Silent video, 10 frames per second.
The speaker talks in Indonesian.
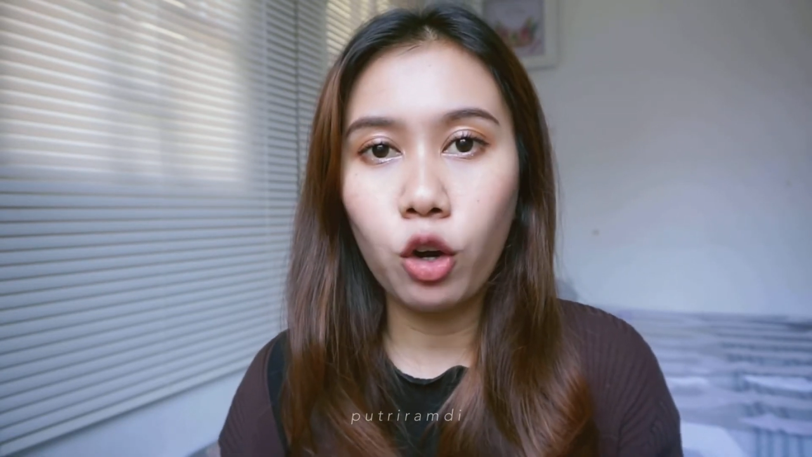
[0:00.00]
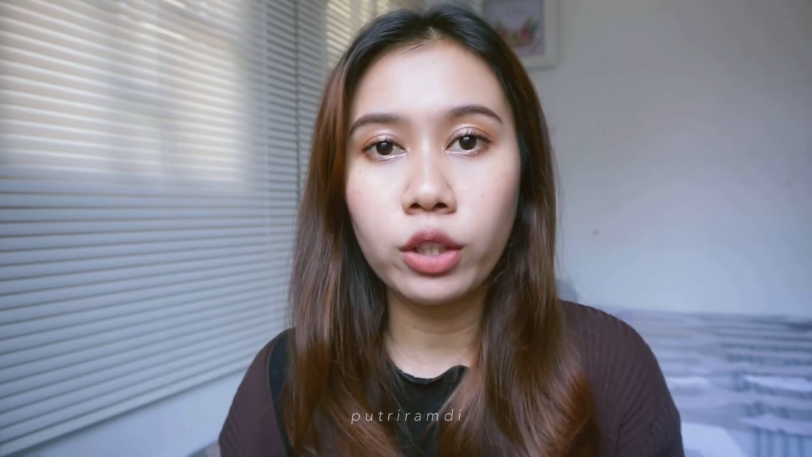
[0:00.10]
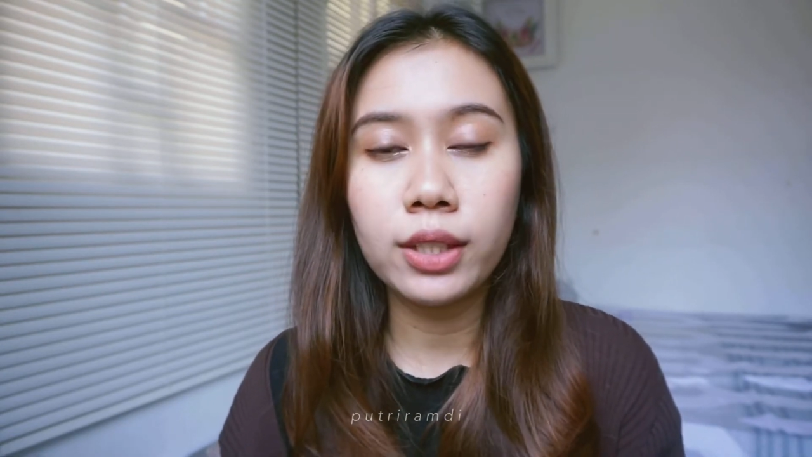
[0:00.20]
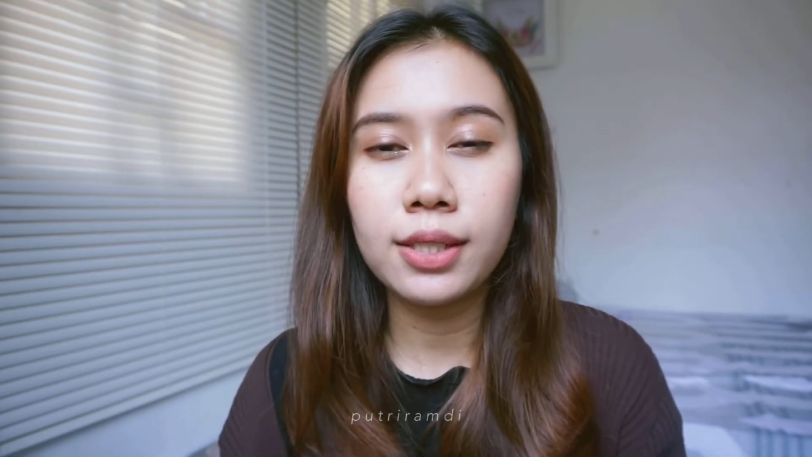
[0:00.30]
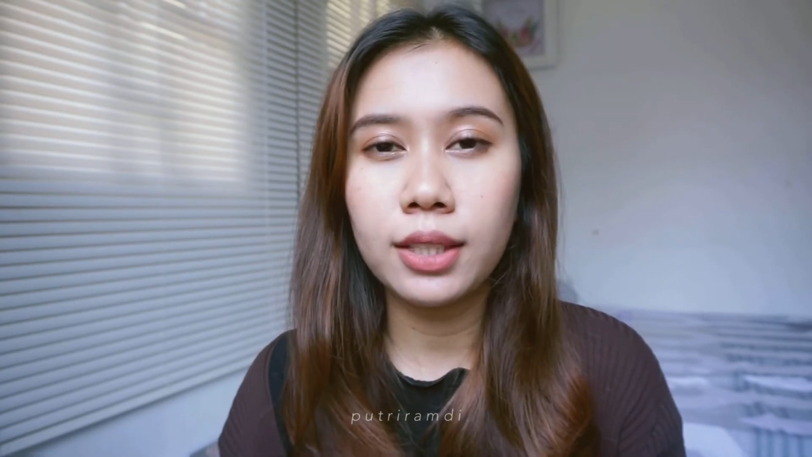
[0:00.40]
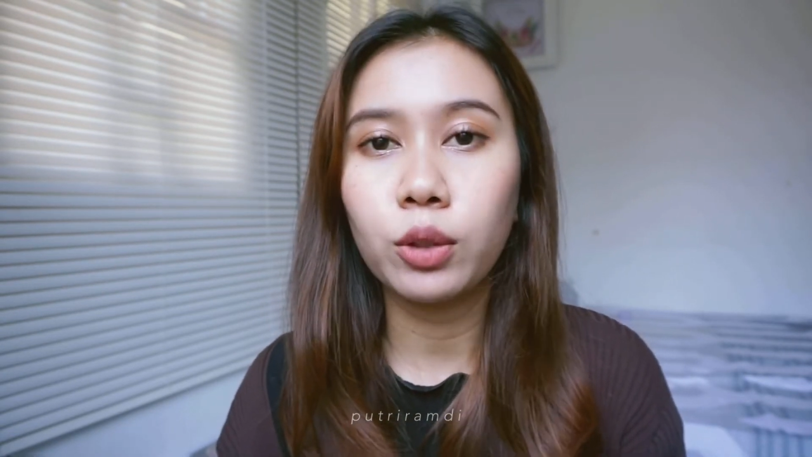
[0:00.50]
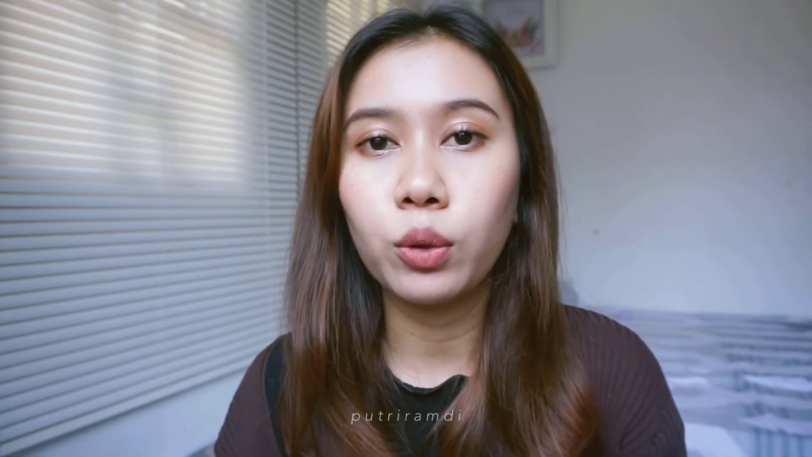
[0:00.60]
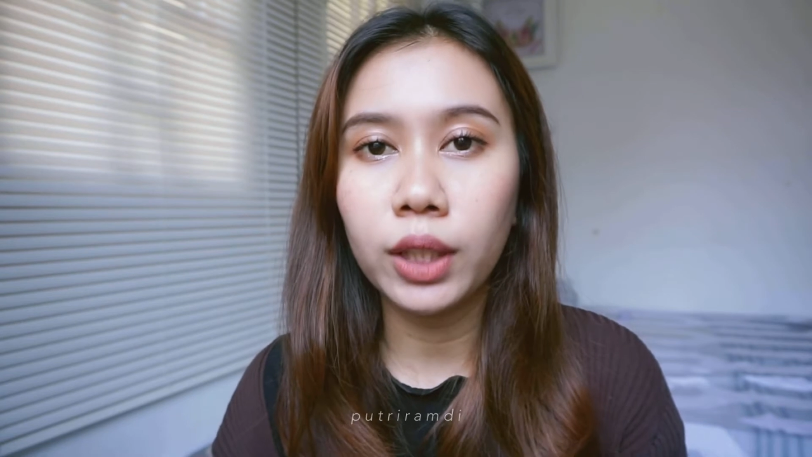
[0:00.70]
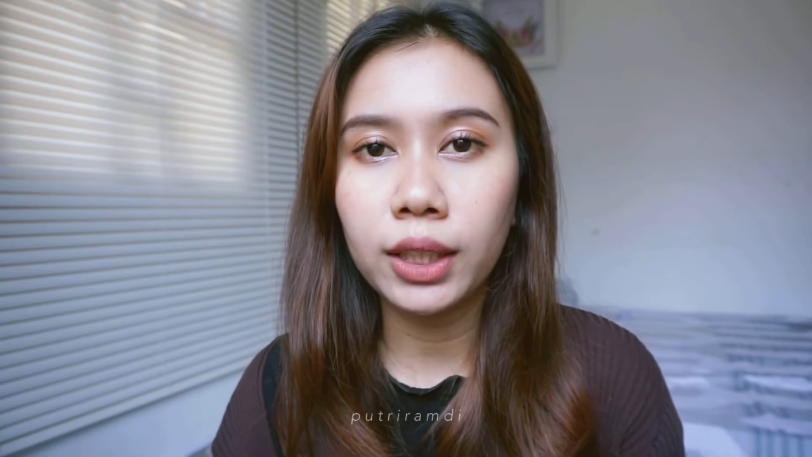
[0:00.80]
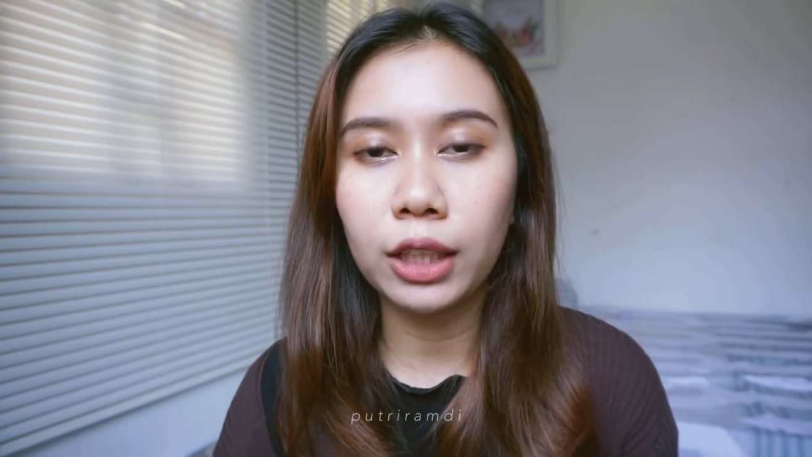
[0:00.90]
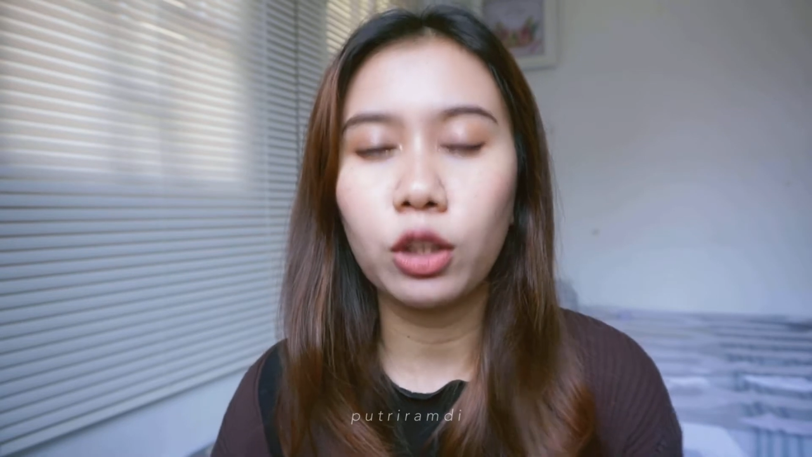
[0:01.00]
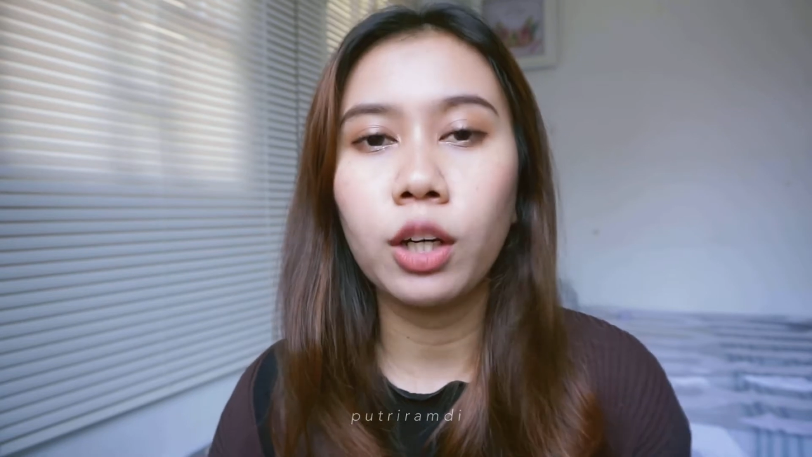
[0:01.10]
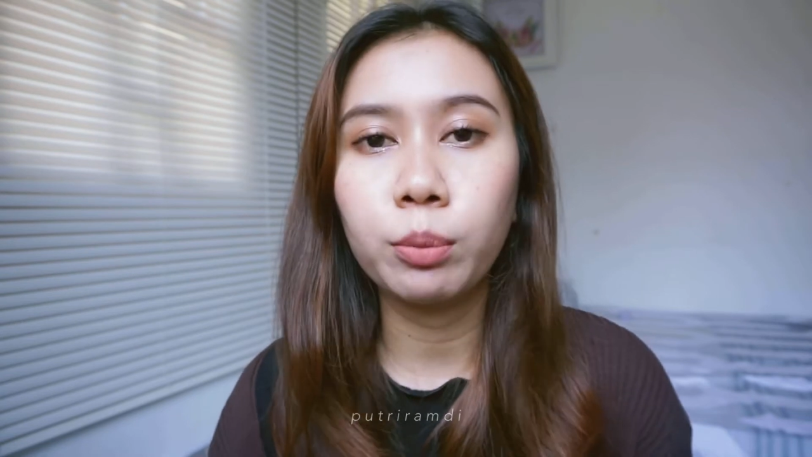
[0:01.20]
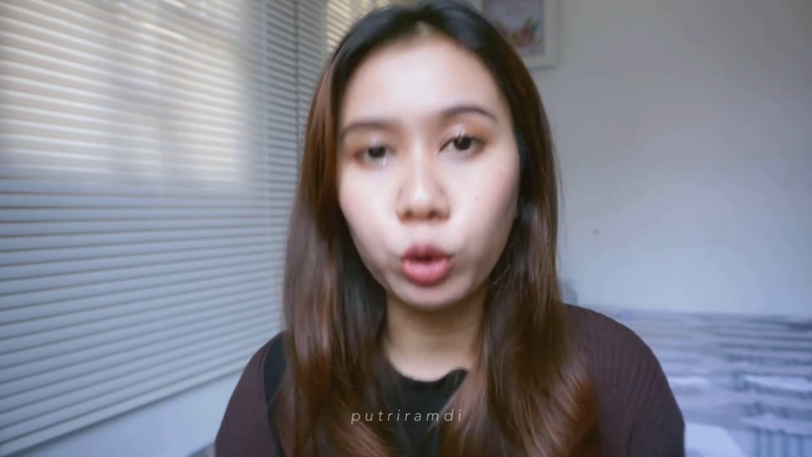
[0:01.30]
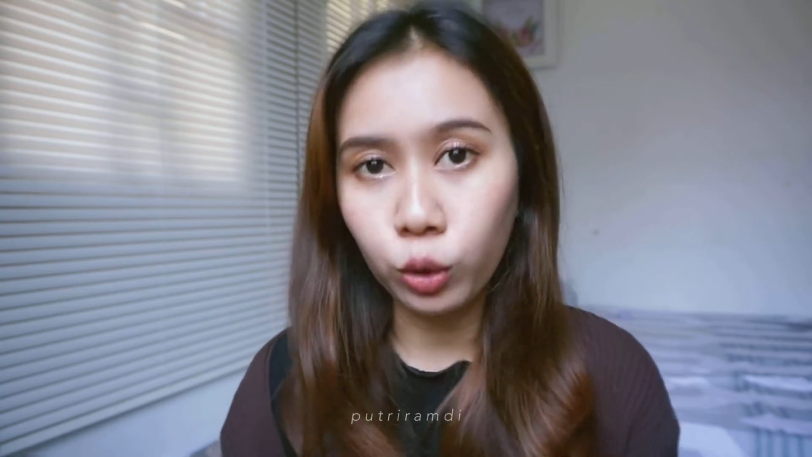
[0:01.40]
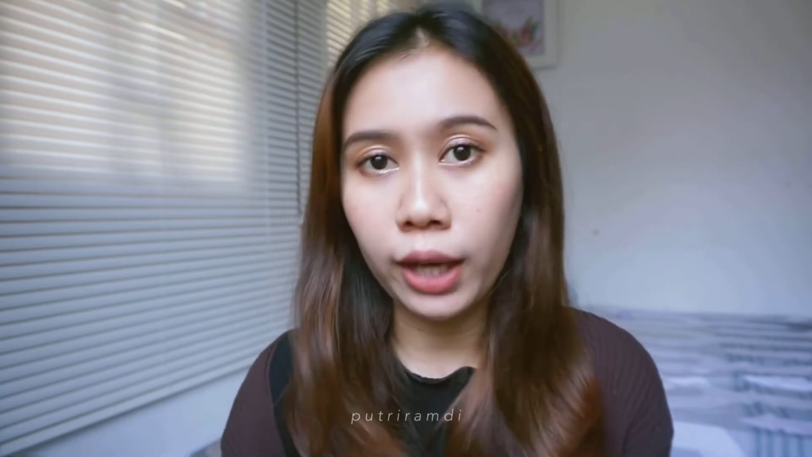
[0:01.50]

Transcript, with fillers: kondisi kulit atau kebutuhan